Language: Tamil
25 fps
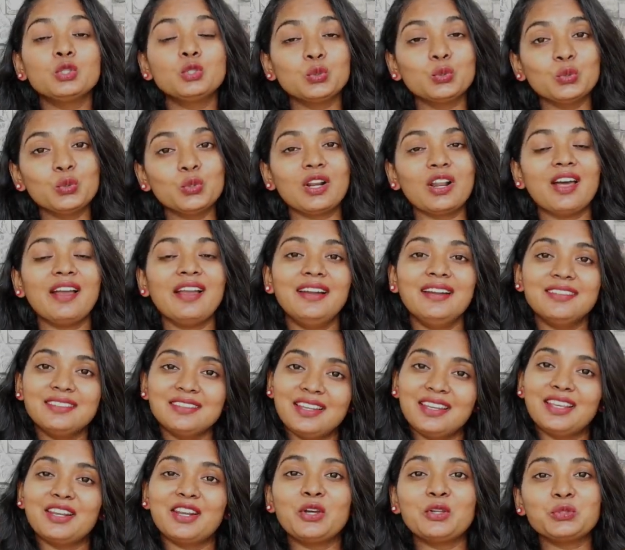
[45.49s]
தூங்குறான்
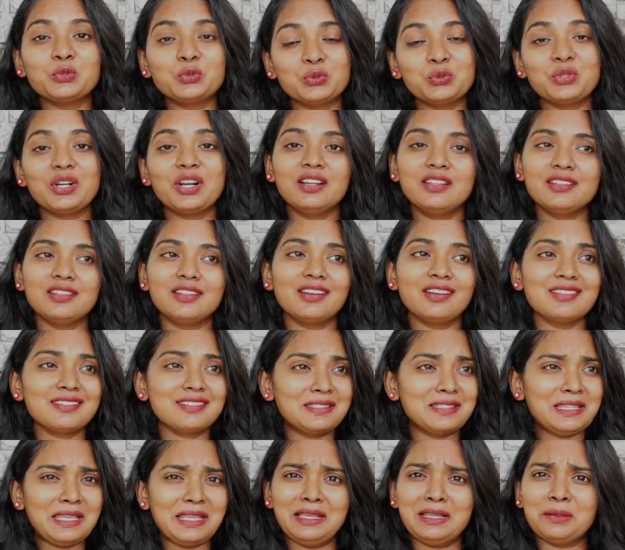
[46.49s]
எழுந்திருக்கலாம் தூங்குறா
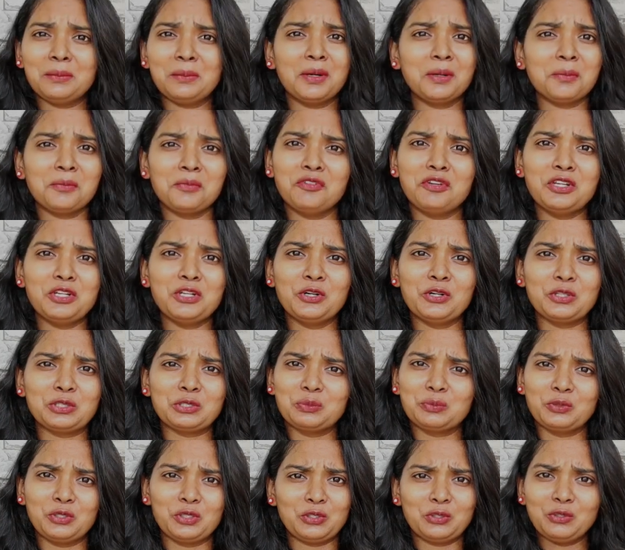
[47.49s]
எழுந்திருக்கலாம் சீக்கிரமாக நம்ம வீடியோ
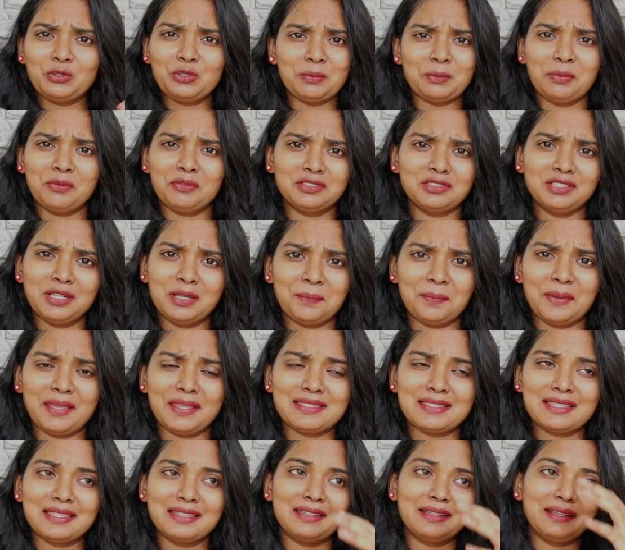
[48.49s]
எடுத்து முடிக்கணும்னு இப்போ வந்து நான்
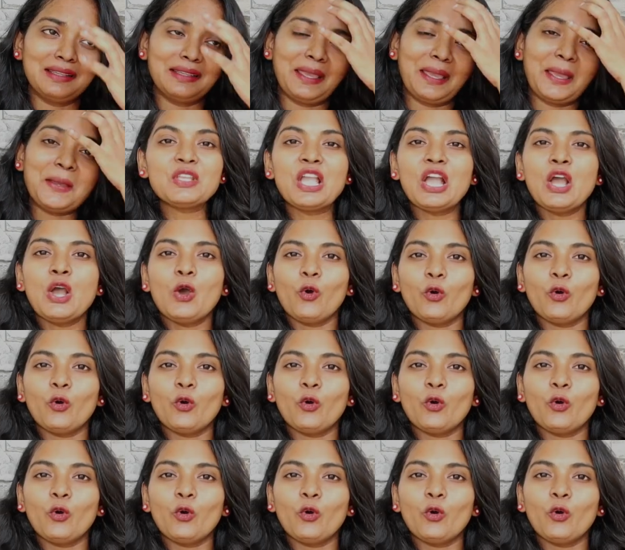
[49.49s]
பேசிக்கிட்டு இருக்கேன்